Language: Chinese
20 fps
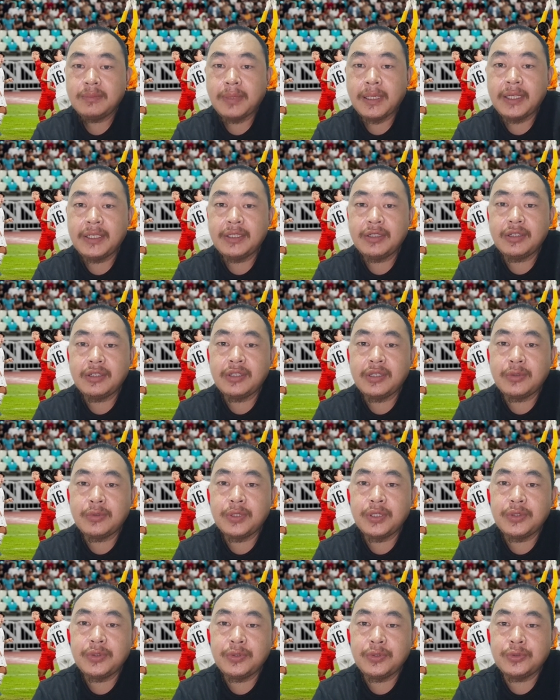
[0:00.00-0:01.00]
巴黎奥运
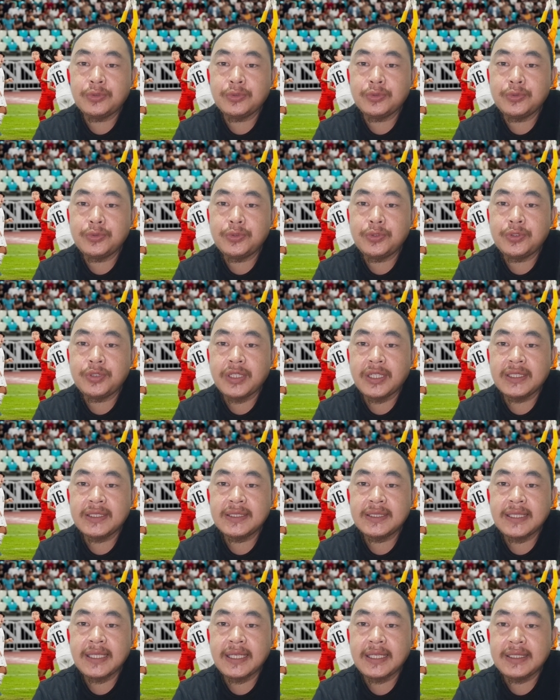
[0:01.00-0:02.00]
会女足预选
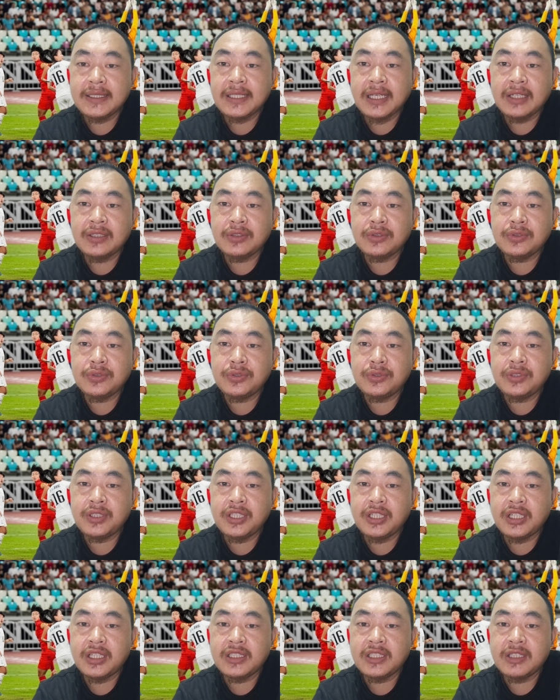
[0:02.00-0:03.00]
赛亚洲区
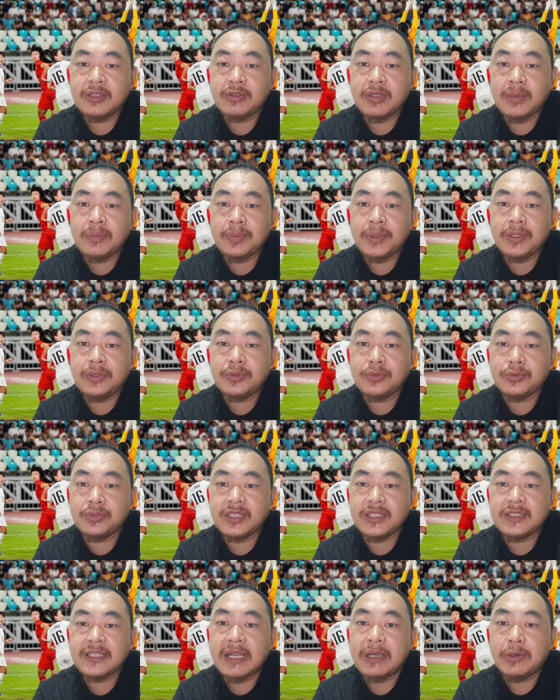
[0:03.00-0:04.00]
第二阶段 B 组
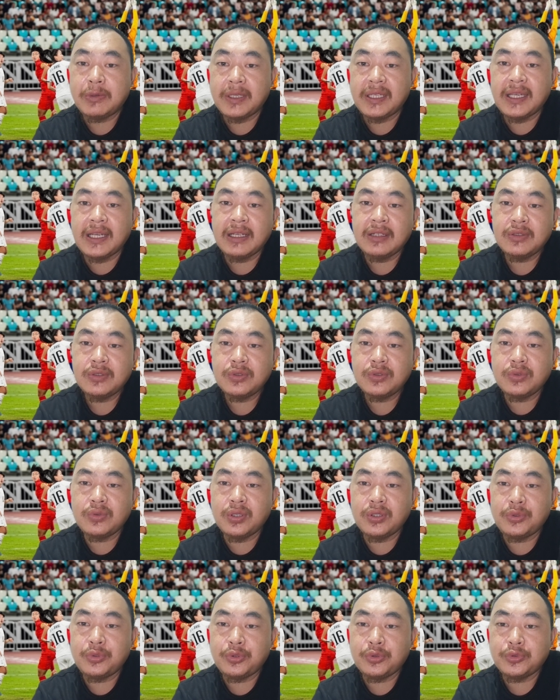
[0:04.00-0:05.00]
第三轮呀，中
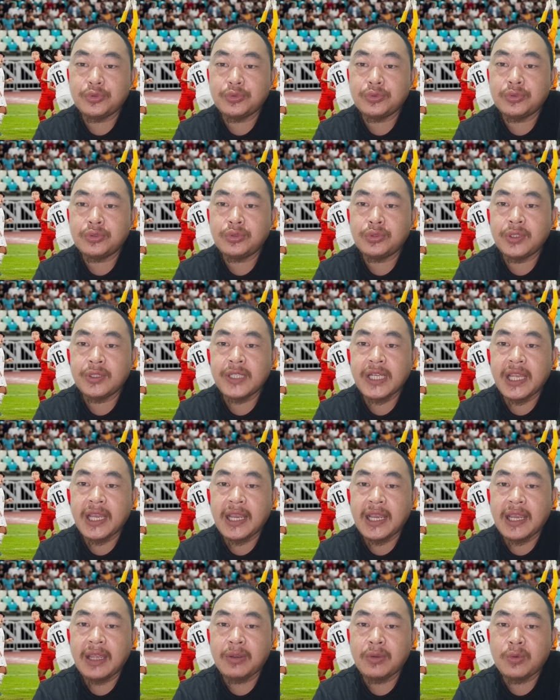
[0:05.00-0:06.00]
国女足对
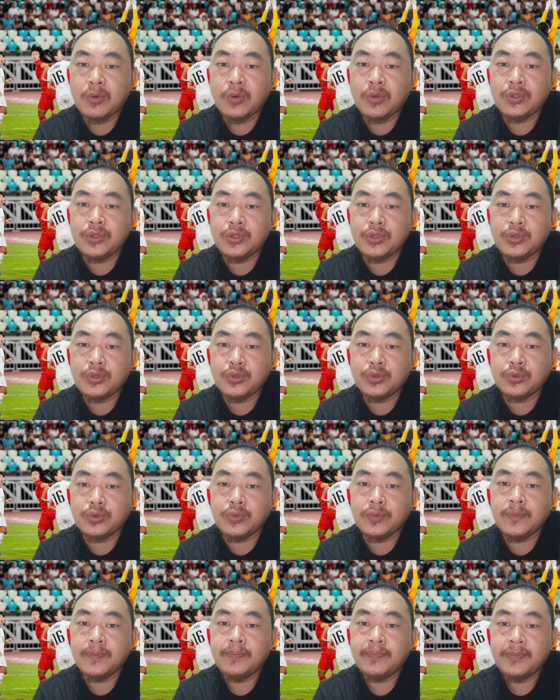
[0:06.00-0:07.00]
阵韩国女
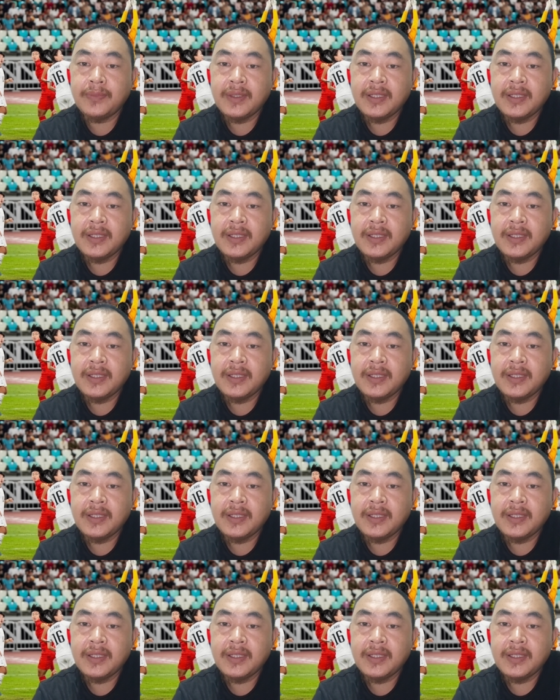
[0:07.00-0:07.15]
足，